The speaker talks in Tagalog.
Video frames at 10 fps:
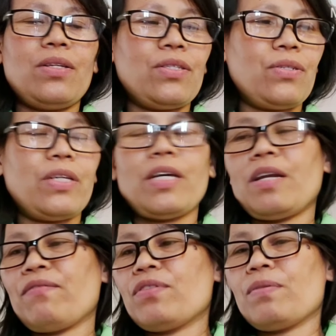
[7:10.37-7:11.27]
So,
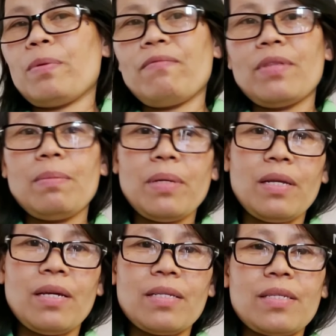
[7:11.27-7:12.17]
yan. After 15
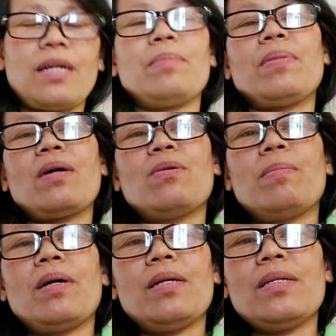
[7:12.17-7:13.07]
minutes, saka pa ako
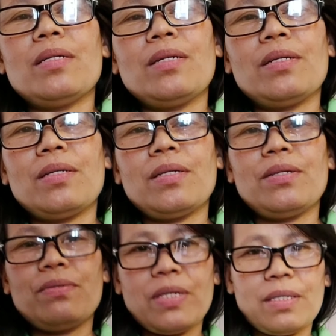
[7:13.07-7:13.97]
mag
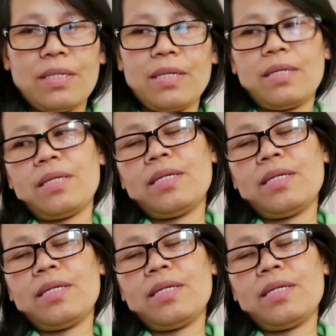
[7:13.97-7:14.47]
green tea.